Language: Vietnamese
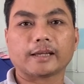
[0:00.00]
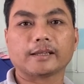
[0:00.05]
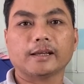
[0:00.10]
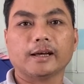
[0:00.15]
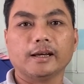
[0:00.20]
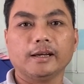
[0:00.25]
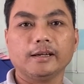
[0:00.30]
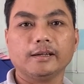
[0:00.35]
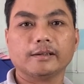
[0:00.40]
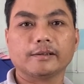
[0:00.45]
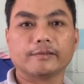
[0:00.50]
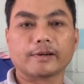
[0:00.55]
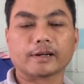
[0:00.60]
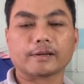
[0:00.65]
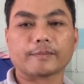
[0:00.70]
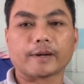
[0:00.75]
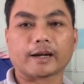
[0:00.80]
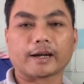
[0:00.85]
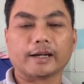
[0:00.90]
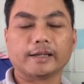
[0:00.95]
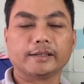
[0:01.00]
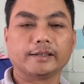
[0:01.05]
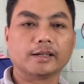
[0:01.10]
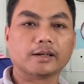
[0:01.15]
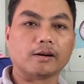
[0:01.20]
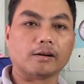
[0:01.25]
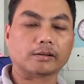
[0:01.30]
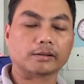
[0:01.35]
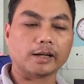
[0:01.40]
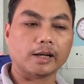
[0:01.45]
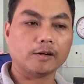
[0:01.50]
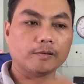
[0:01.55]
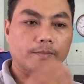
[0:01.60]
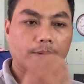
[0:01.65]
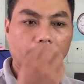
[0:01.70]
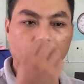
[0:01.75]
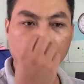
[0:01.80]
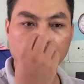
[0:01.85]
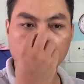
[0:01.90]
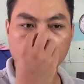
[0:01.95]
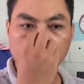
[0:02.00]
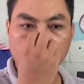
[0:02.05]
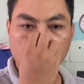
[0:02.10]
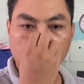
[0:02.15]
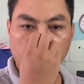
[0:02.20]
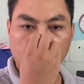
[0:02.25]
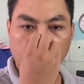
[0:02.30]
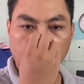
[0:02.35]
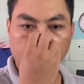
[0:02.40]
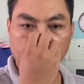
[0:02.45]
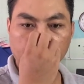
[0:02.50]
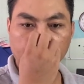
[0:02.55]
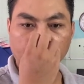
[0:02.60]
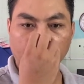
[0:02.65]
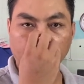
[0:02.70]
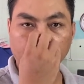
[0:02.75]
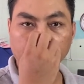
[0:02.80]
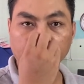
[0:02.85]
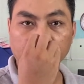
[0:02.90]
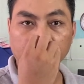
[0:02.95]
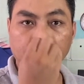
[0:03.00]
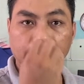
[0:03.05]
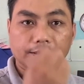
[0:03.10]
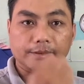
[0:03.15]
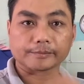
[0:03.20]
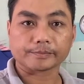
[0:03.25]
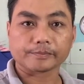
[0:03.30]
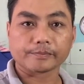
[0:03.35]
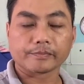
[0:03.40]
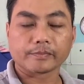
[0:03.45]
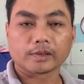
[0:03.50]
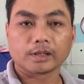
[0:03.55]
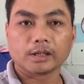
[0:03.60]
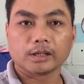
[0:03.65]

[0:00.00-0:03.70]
thay thế và các bạn ấy chứ còn nếu mà à, các bạn à,